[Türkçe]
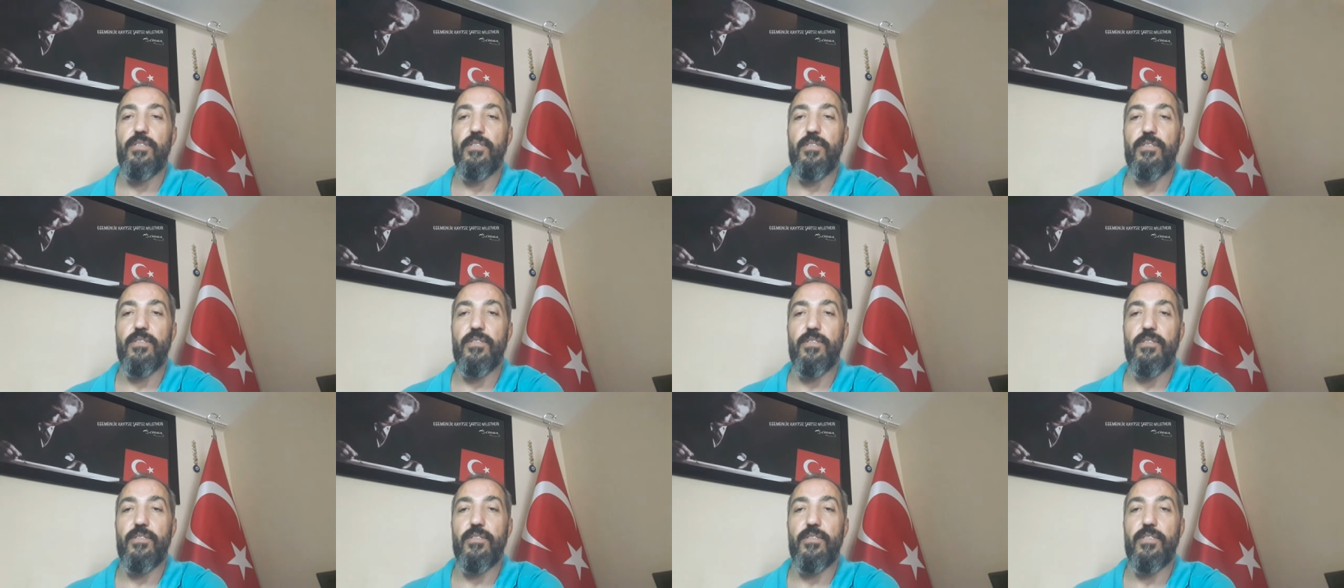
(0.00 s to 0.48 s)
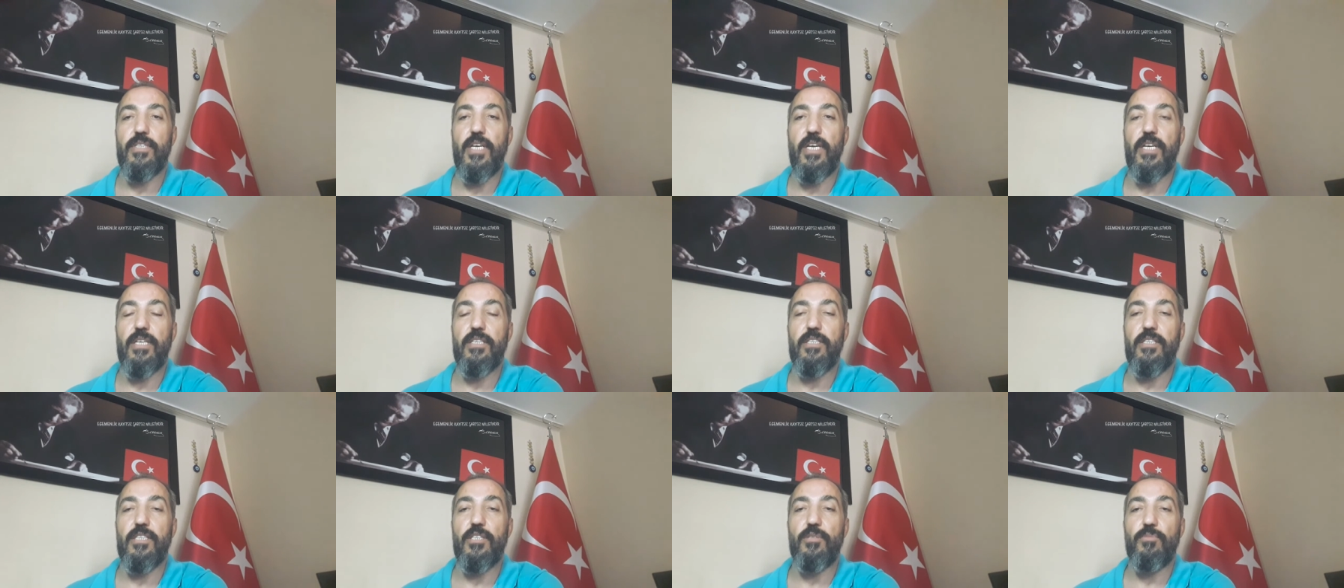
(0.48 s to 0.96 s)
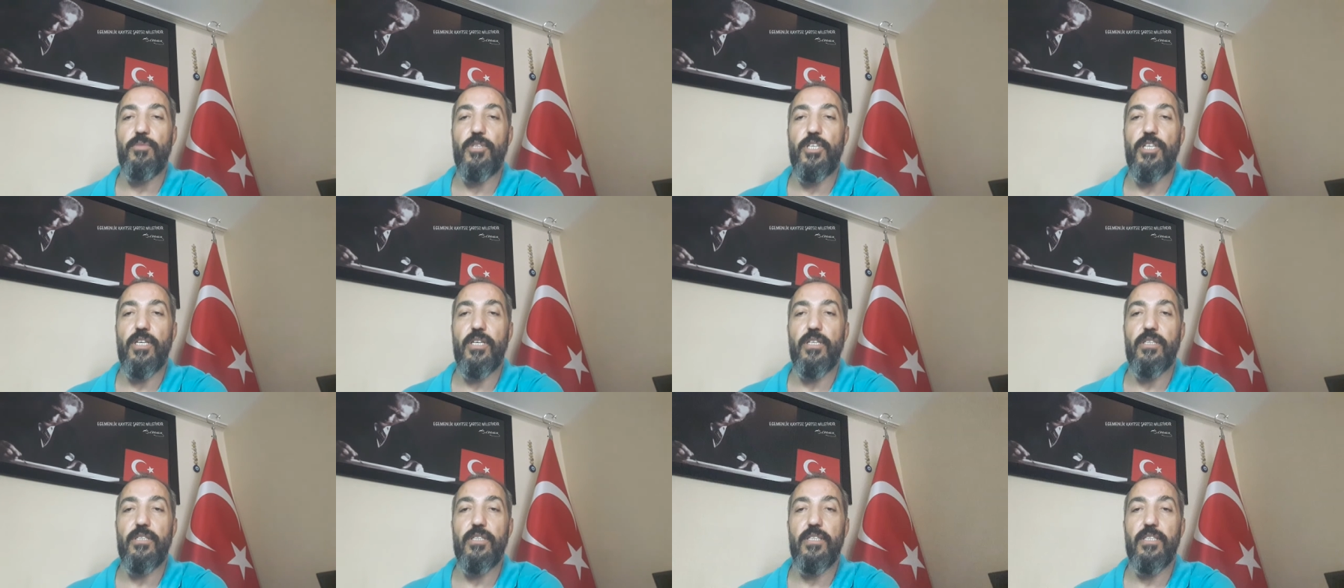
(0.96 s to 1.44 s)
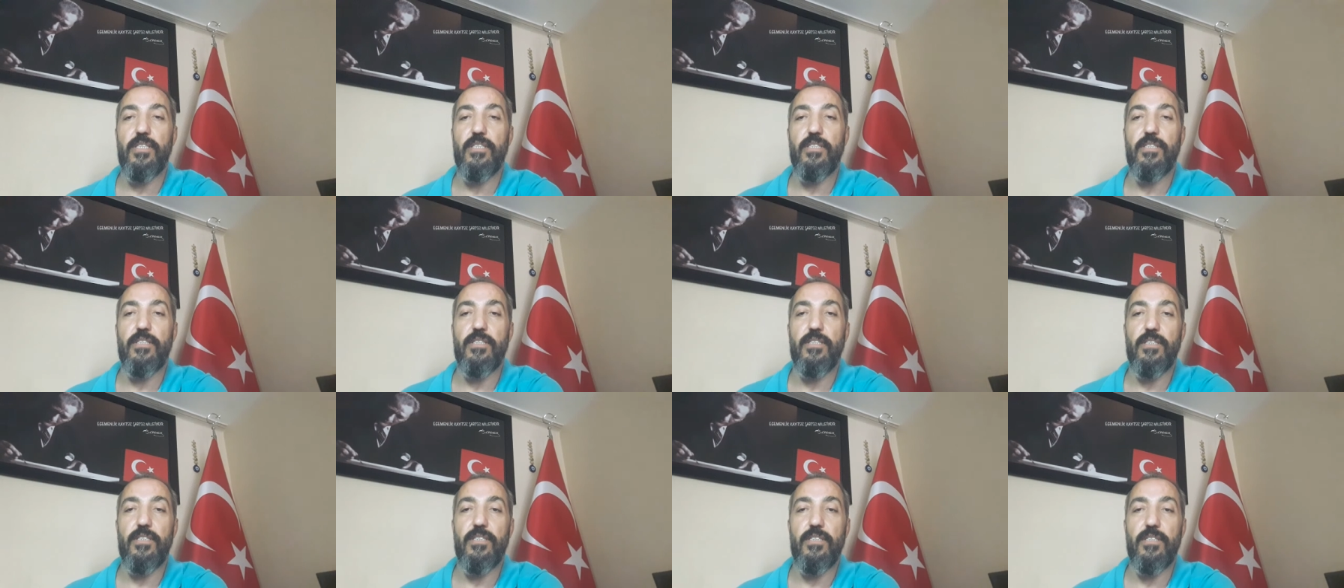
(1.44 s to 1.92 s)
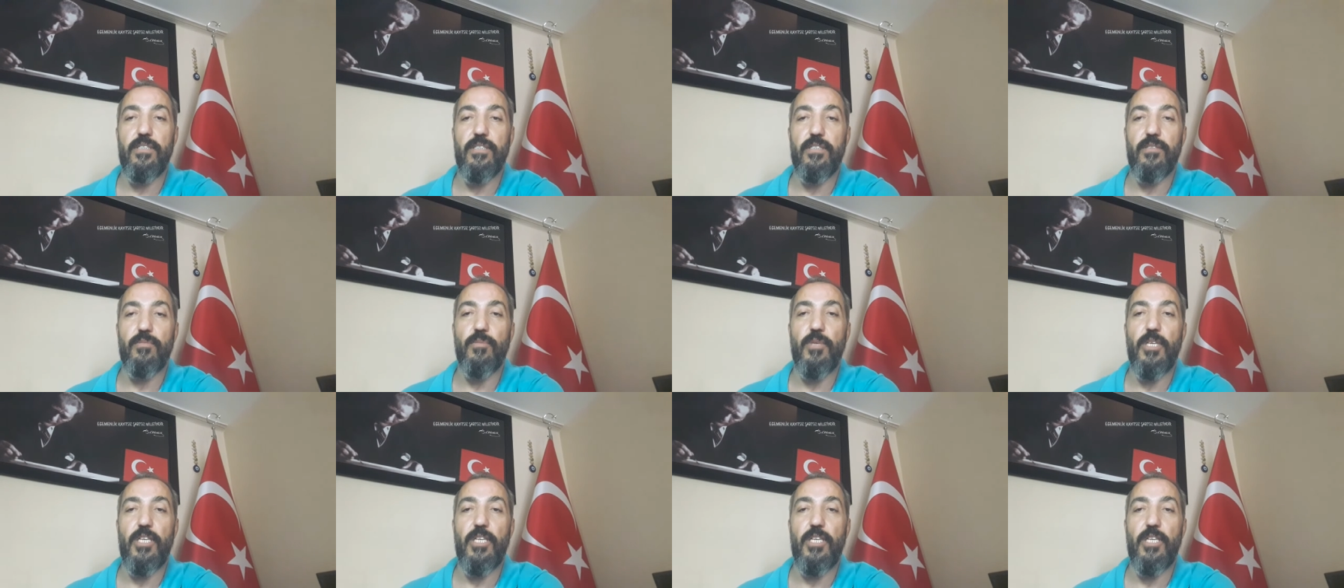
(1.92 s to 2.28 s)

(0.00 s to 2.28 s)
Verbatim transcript: E, yani imkanlarını